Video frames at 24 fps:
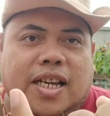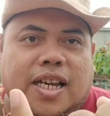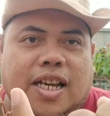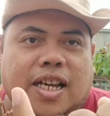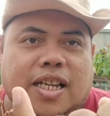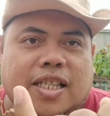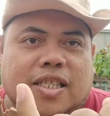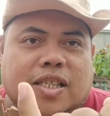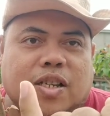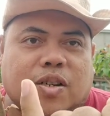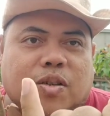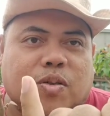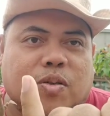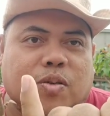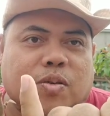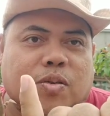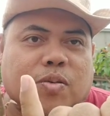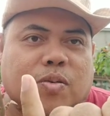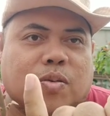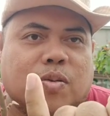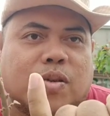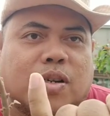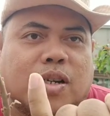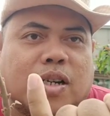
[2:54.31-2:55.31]

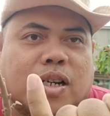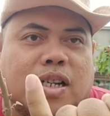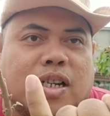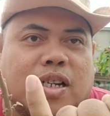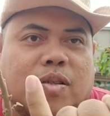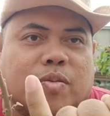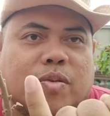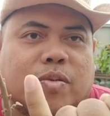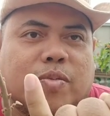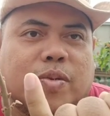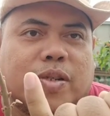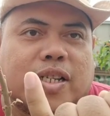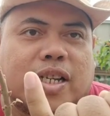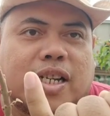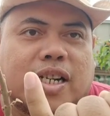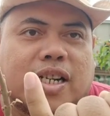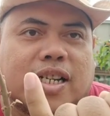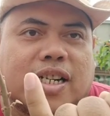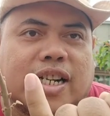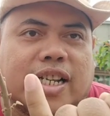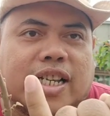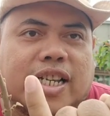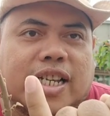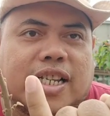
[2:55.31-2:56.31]
atau lebih besar
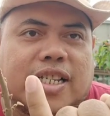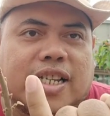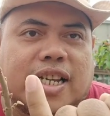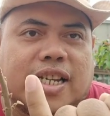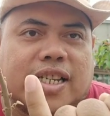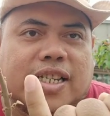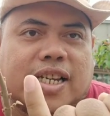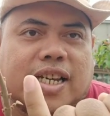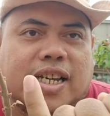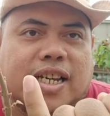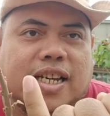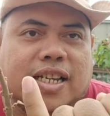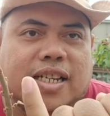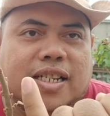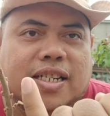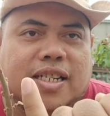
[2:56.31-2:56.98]
kelingking saya